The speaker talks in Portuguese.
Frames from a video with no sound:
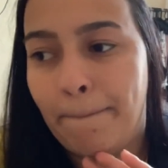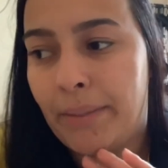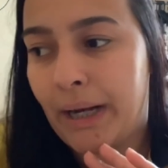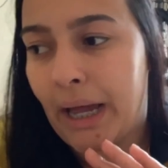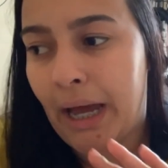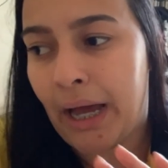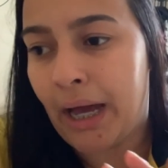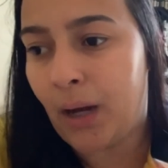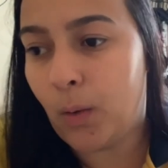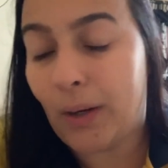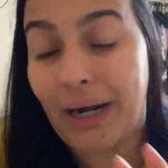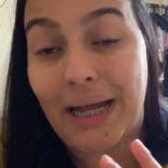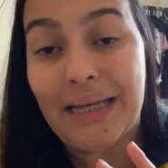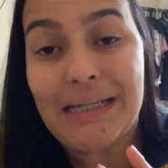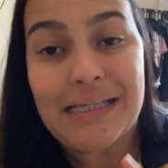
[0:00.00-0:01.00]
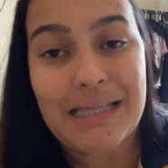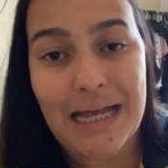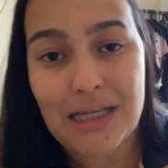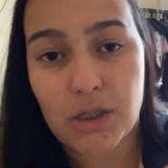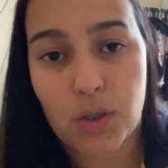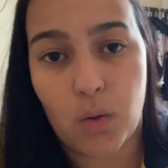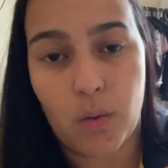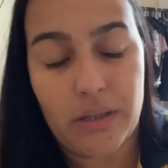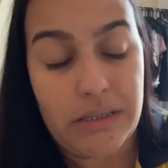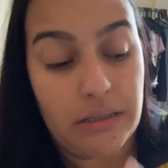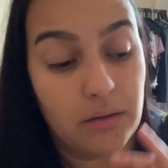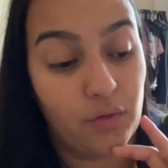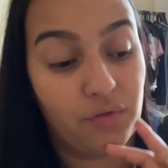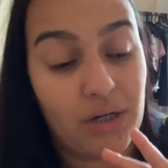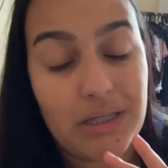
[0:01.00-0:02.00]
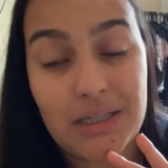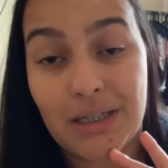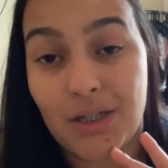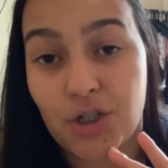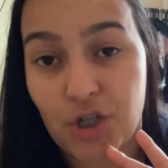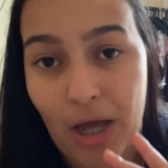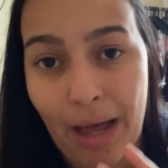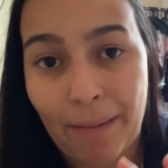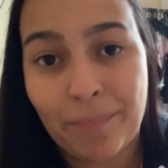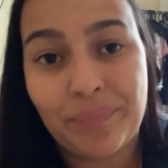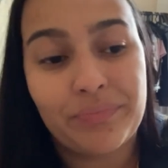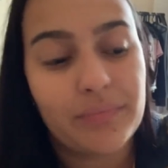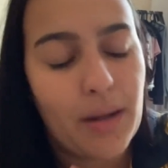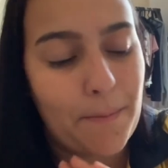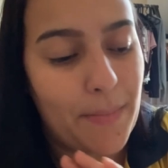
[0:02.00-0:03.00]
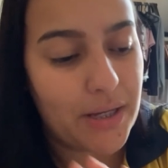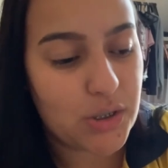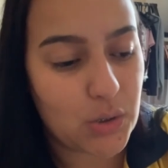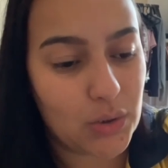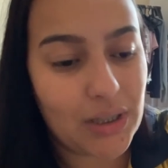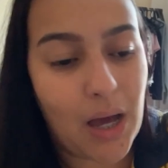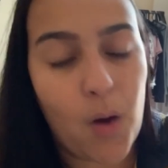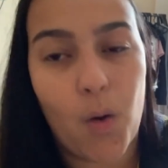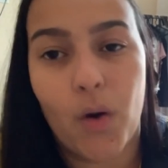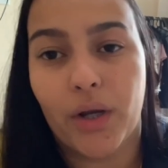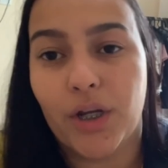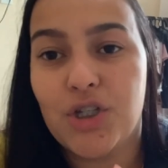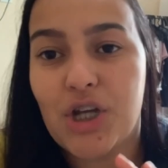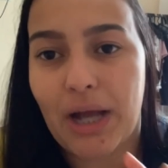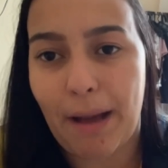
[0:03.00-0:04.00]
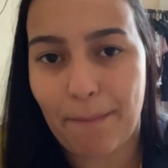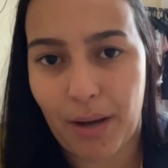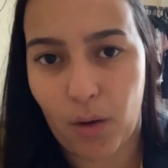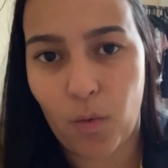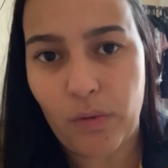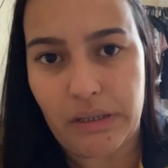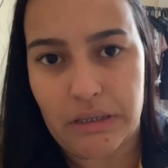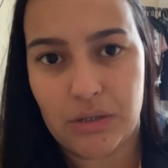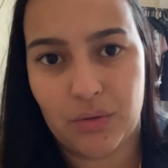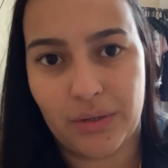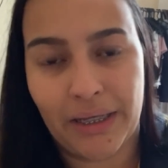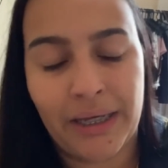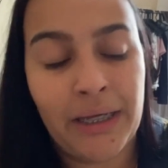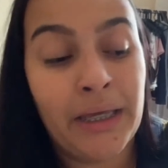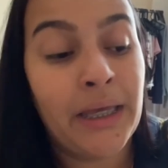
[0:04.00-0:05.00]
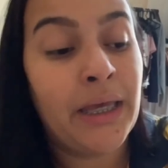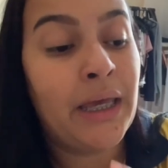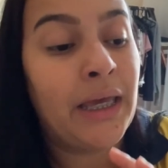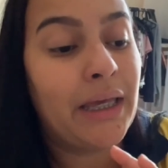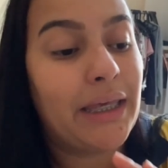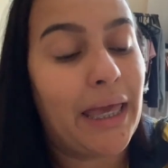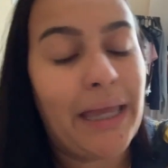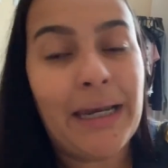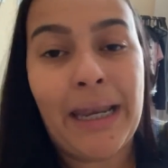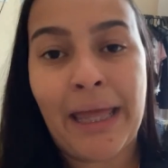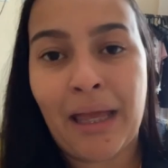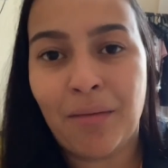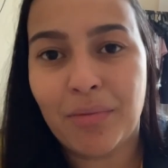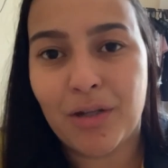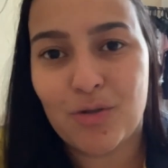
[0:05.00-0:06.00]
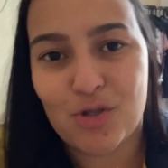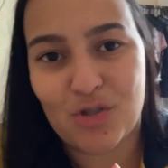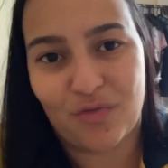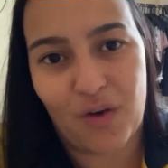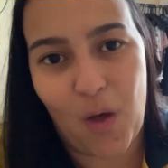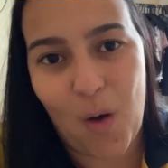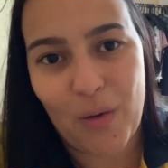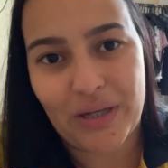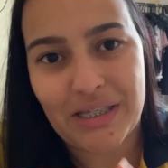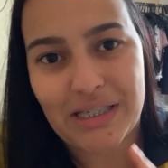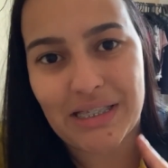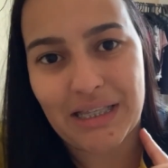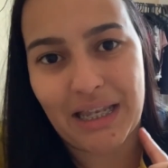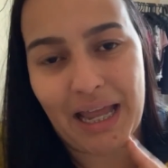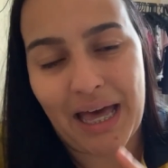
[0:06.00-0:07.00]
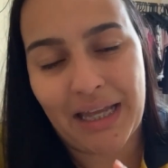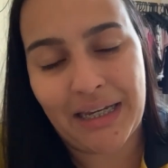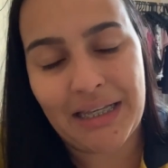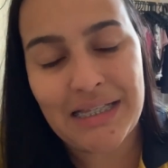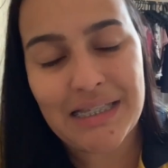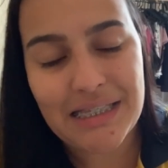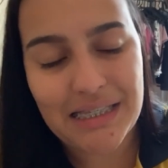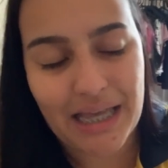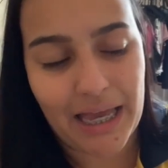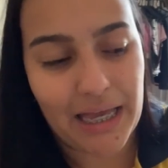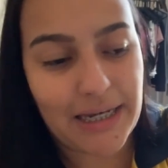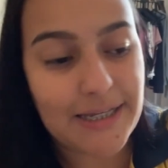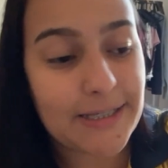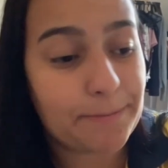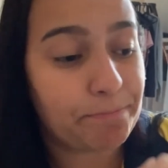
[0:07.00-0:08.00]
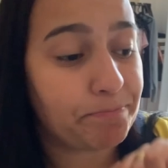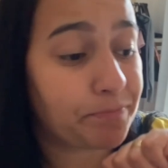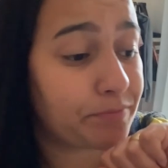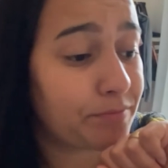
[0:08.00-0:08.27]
para organizar as coisas. Então eu falei assim, já passou da hora de acabar com isso, né? Quem lembra dos vlogs lá em séries,